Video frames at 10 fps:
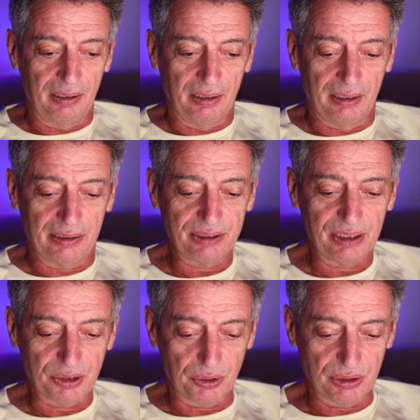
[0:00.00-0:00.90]
Они
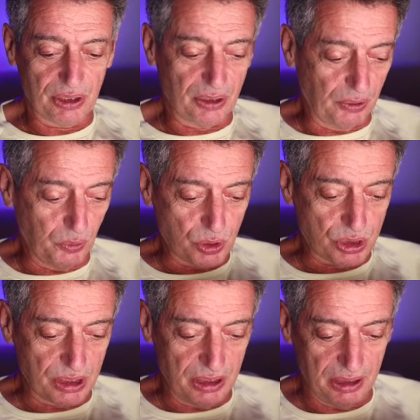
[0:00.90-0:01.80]
считают, что они знают
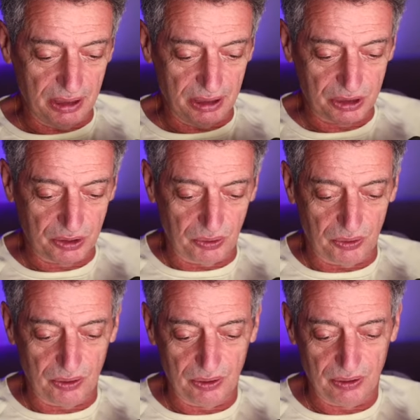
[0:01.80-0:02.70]
лучше,
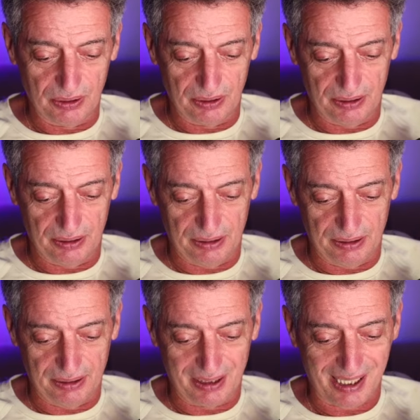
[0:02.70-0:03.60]
что
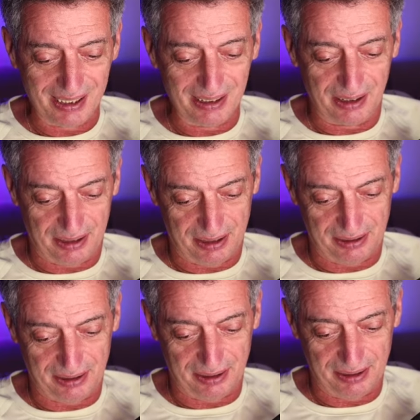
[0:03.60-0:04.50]
рынок
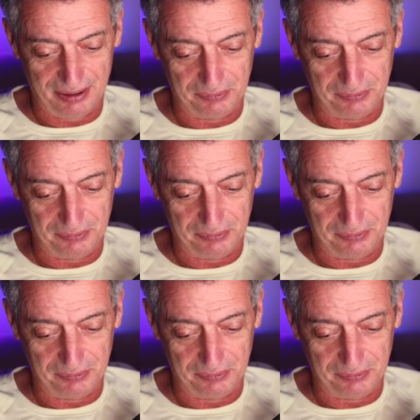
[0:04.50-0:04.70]
это